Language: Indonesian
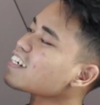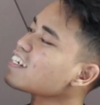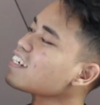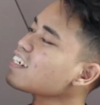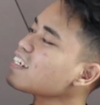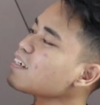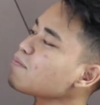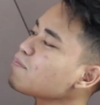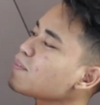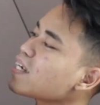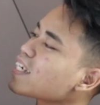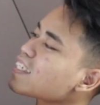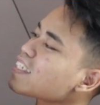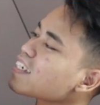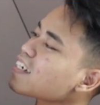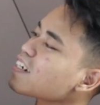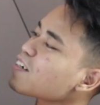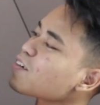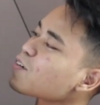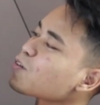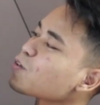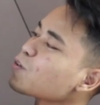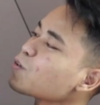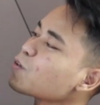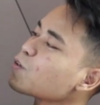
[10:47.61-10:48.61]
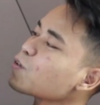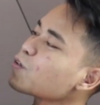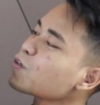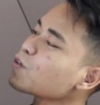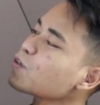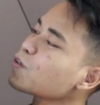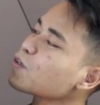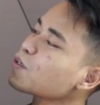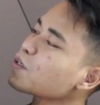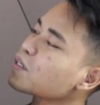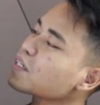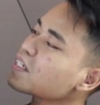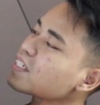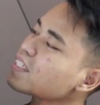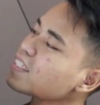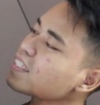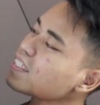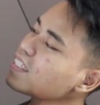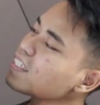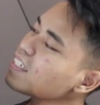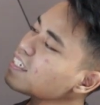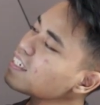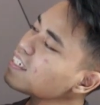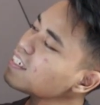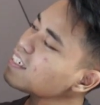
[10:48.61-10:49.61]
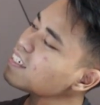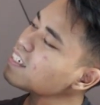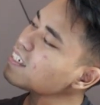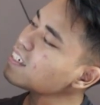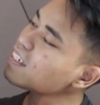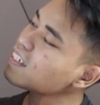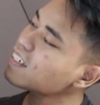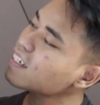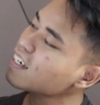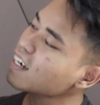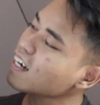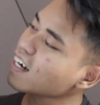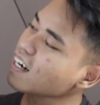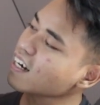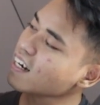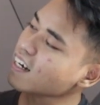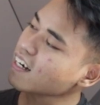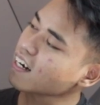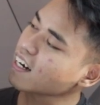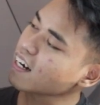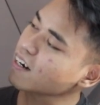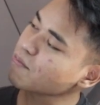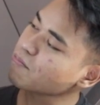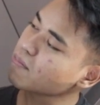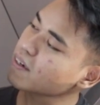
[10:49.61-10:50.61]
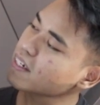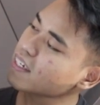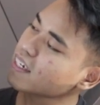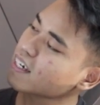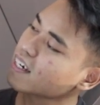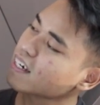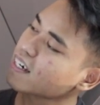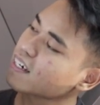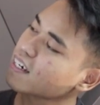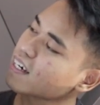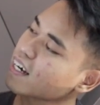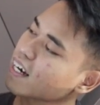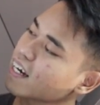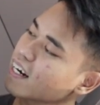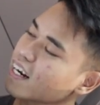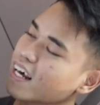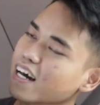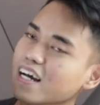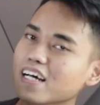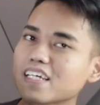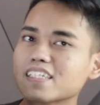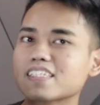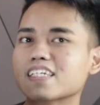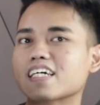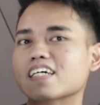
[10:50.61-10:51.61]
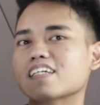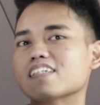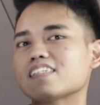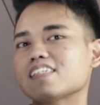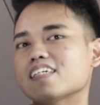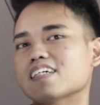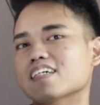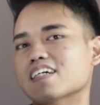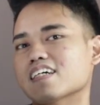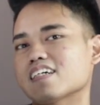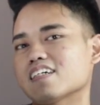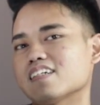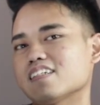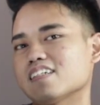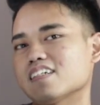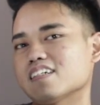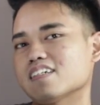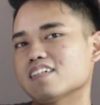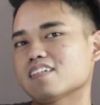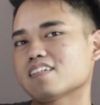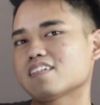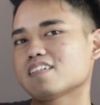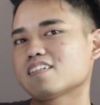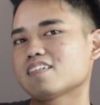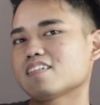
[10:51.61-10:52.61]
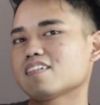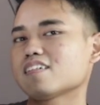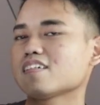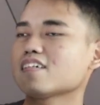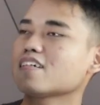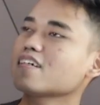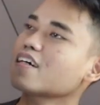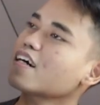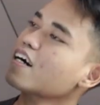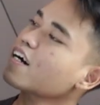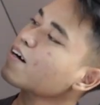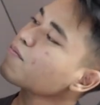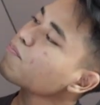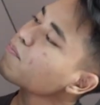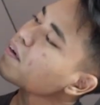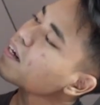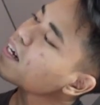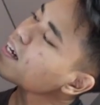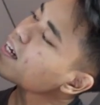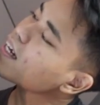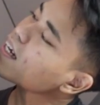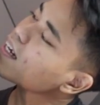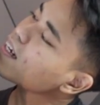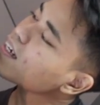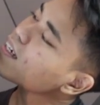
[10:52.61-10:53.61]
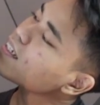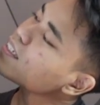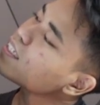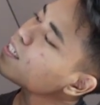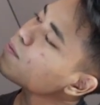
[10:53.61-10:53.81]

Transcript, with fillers: Ini biasanya logo si apa ya NHK series yang kayak gini ya apa uh, eh,